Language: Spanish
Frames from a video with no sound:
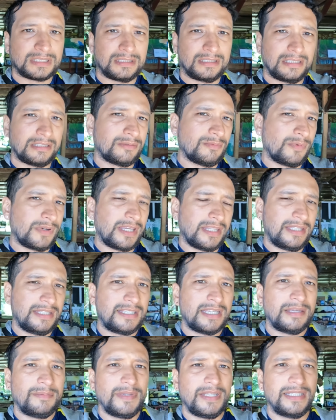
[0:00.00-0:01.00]
eh, como que
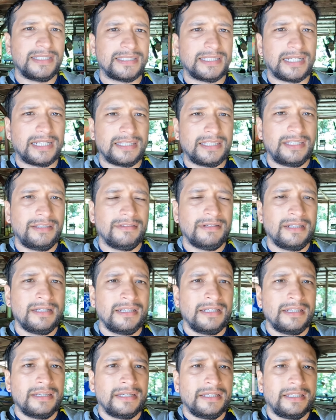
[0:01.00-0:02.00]
dice, administrativa
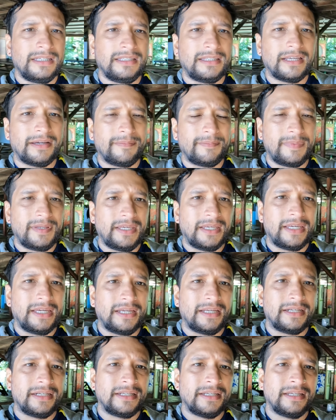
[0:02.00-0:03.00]
y
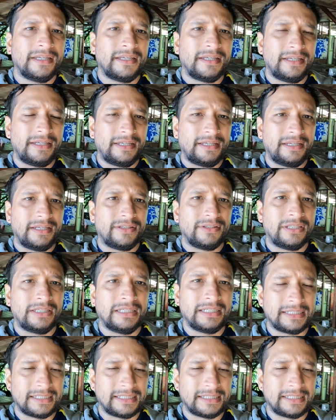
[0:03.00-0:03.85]
también el eh,